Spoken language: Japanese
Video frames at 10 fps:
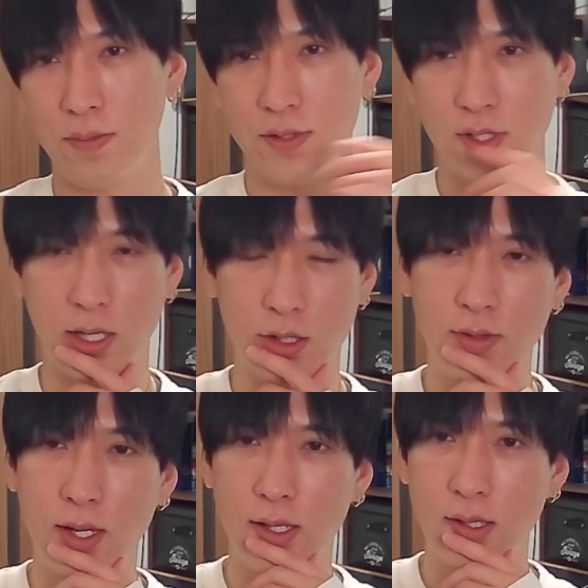やっぱし雇
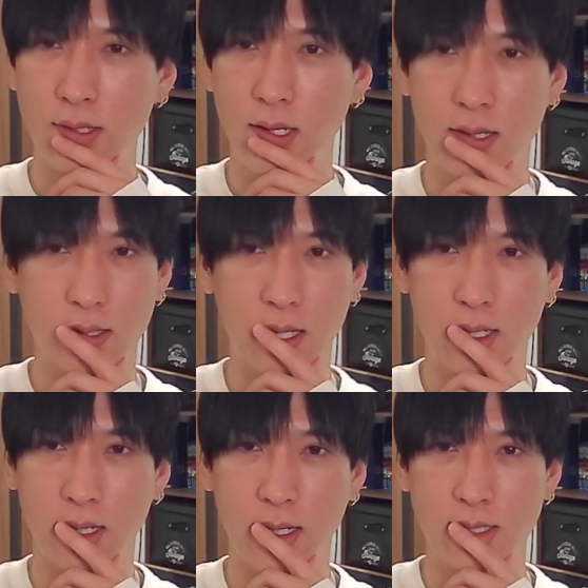われてる側
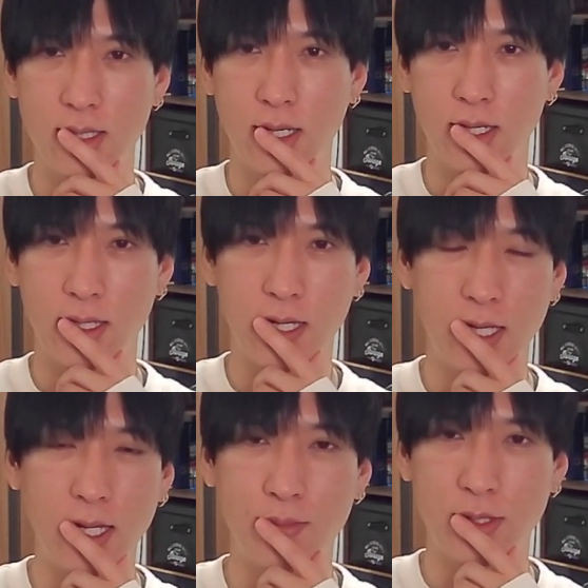からしたらいきな
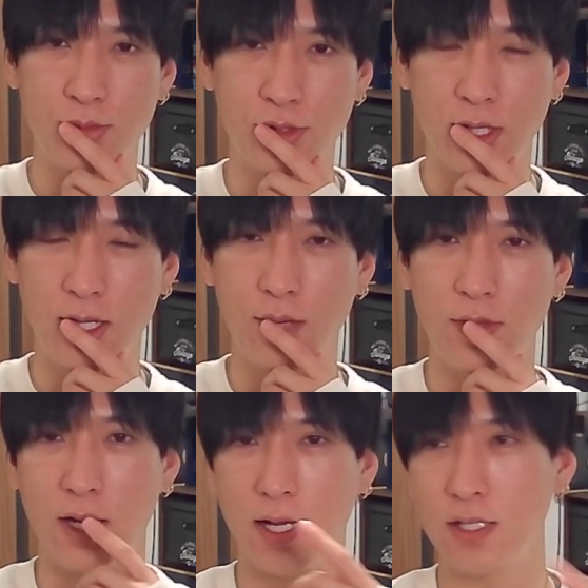りね、やっぱしもう出てけ
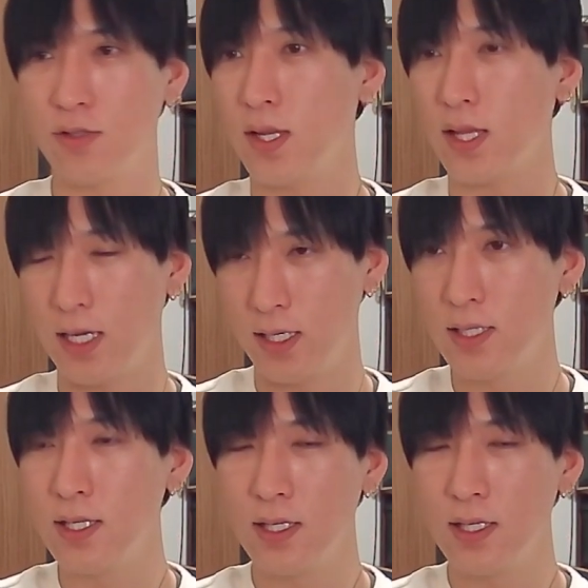みたいな感じ言われたら、